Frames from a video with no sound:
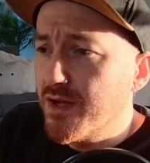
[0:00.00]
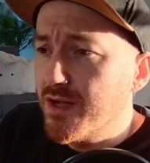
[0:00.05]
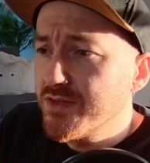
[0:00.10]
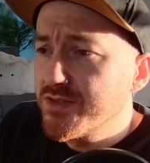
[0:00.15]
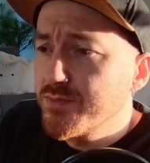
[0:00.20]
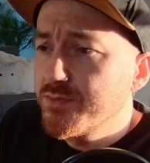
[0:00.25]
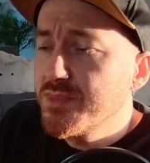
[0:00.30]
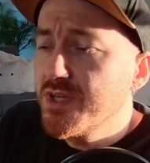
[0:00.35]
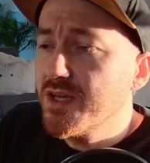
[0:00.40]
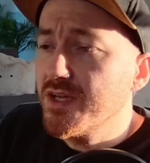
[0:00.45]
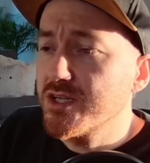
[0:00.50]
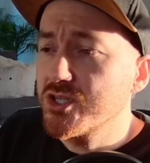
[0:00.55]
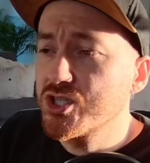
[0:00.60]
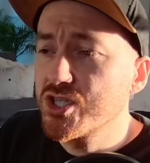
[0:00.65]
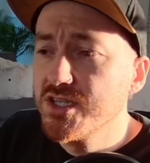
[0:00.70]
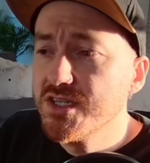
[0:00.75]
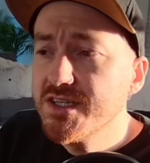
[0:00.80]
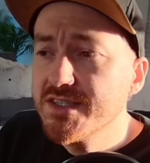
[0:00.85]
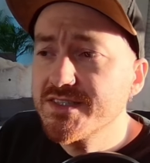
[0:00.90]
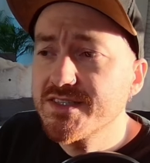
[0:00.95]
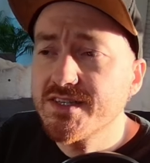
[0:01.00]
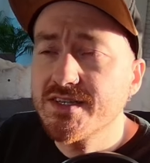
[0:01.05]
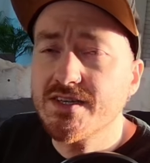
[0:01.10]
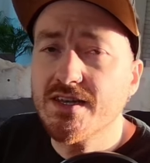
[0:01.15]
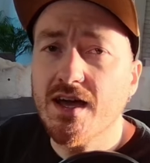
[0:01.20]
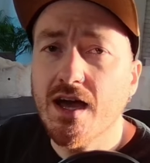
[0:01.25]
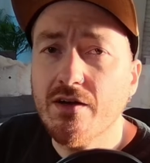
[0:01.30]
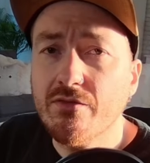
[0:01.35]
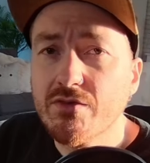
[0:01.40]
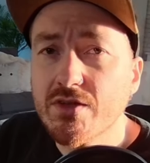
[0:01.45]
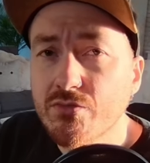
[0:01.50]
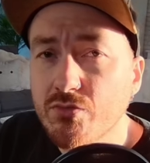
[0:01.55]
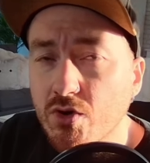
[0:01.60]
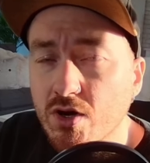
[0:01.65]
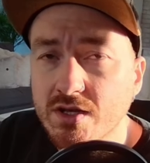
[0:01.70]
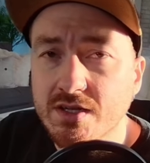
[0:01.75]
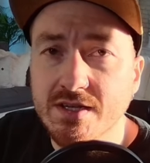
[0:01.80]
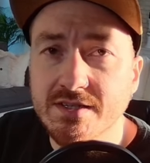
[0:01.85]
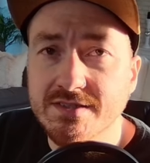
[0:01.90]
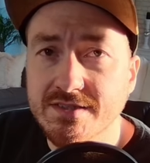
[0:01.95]
Also mir erschließt sich nach wie vor
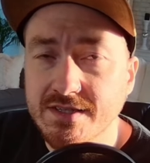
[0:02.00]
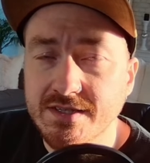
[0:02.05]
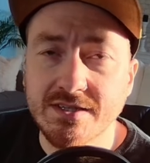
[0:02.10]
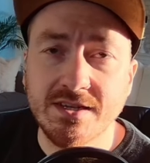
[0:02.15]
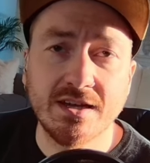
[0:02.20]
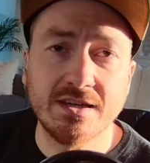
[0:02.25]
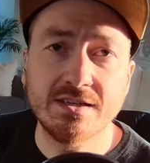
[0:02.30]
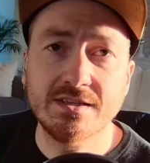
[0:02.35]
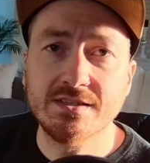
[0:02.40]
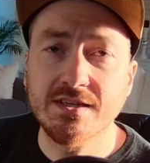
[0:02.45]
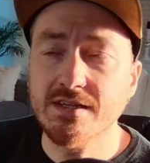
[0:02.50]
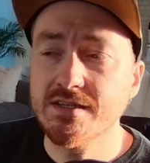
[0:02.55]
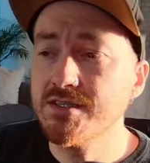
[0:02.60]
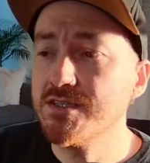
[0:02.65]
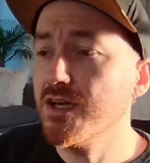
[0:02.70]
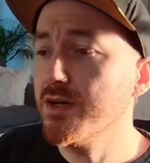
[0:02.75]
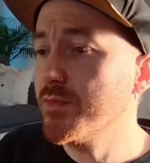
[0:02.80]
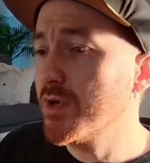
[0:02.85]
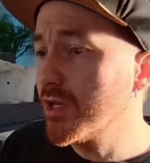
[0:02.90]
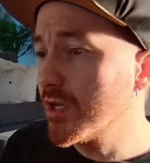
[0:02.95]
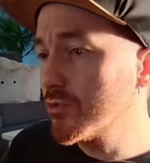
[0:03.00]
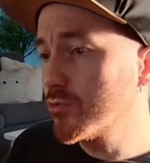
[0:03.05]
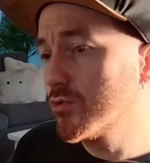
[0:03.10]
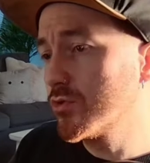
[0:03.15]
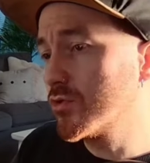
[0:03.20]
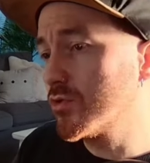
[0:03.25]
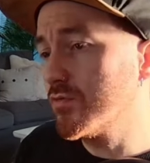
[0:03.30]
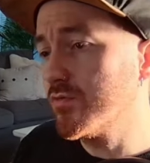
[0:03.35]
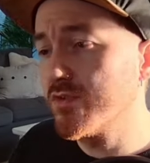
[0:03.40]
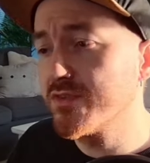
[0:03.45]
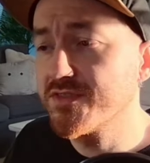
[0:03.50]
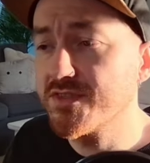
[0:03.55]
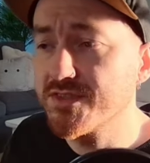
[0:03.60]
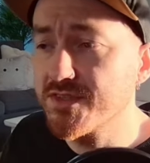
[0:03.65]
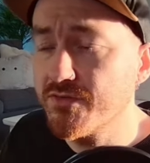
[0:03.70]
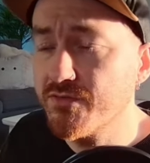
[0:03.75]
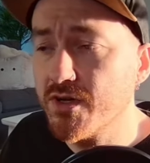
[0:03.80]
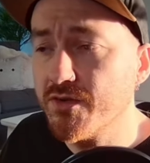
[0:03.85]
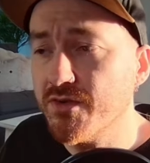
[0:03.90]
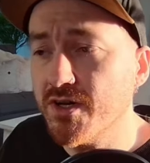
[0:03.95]
der Sinn dahinter nicht. Aber na gut, gucken wir uns das
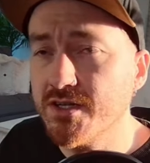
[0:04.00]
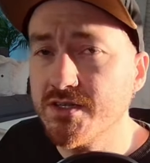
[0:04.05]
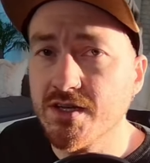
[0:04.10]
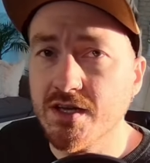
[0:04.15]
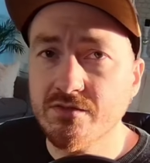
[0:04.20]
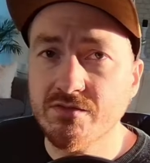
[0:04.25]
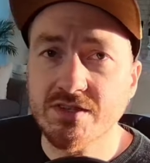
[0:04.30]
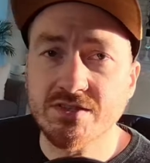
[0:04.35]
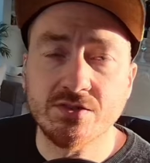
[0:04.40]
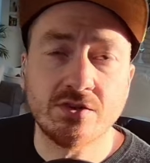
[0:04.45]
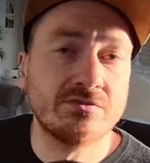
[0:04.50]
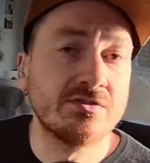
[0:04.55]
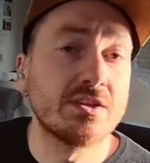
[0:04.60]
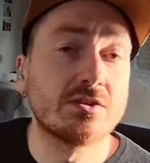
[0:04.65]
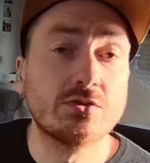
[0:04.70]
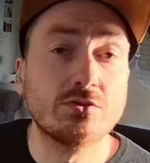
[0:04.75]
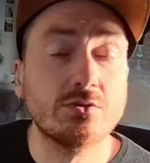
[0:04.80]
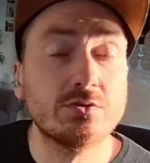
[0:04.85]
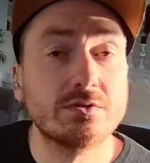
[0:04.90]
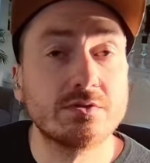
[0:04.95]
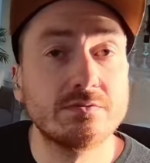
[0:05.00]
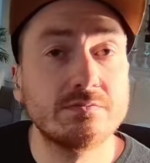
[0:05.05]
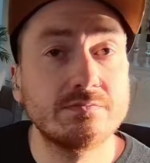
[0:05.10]
einfach weiter an. Was sollen wir tun?